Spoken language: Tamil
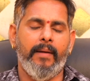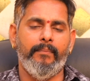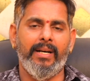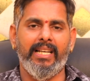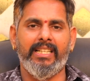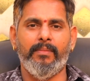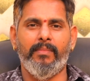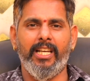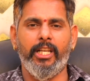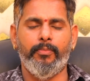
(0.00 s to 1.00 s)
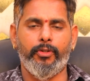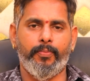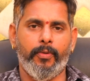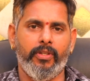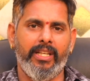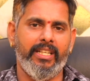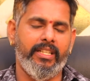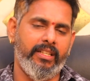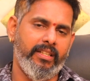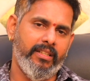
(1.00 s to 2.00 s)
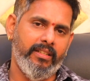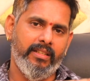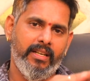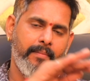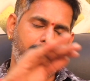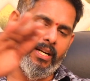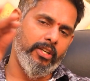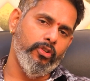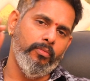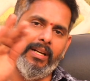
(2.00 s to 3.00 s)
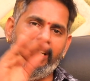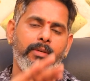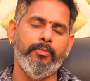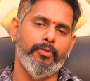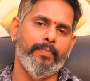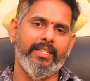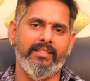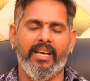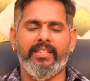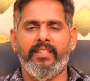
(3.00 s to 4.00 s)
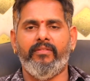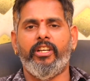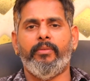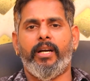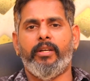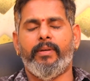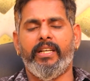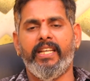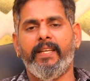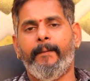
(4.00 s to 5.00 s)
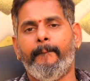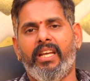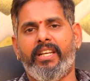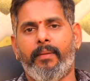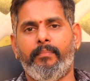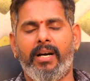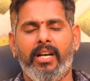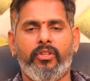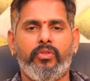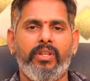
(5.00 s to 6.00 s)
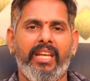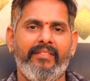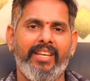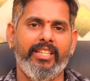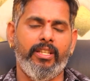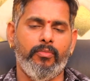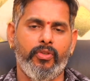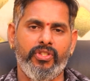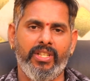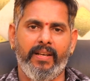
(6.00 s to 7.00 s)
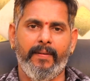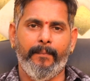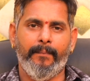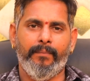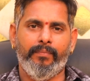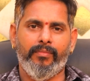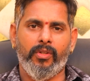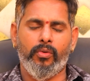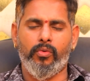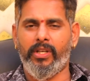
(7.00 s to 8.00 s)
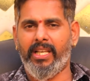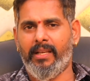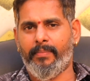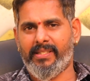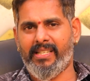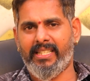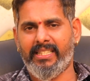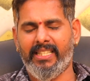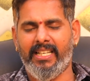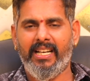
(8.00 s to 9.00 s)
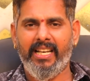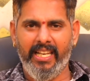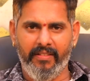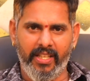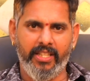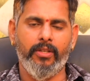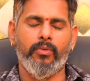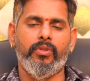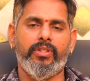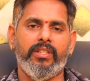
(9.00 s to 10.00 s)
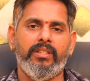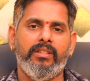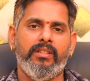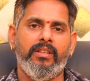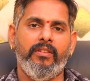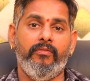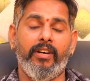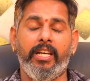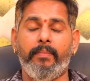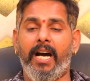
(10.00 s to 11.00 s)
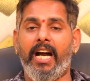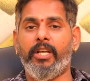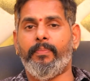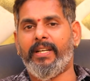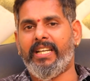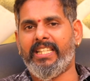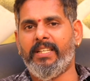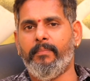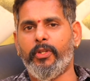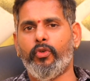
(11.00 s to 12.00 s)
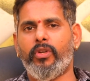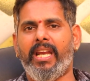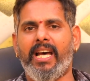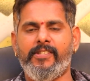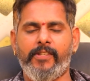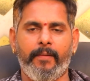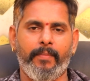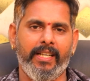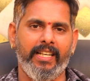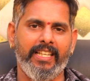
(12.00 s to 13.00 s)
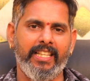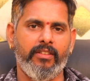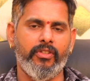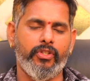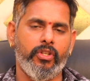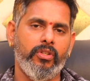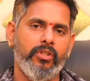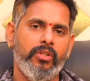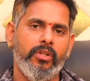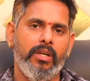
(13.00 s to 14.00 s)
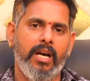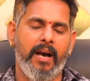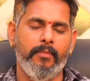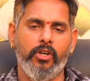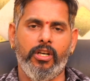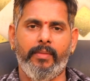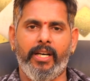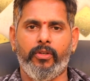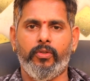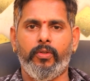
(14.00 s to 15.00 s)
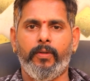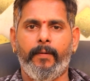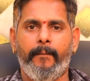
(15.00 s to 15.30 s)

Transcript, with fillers: அம்பாளுக்கு மல்லி புஷ்பம் எட்டு அம்பாளுக்கும் மல்லி புஷ்பத்தை சாத்தி வழிபாடு பண்ணி எட்டு அம்பாளுக்கும் நைவேத்தியம் முடிஞ்சால் கோயிலில் பிரசாதத்துக்காக நைவேத்தியம் கொடுத்து வழிபாடு பண்ணுறது மிதுன ராசி அன்பர்களுக்கு இந்த வருஷம் அமோகமாக இருக்கும்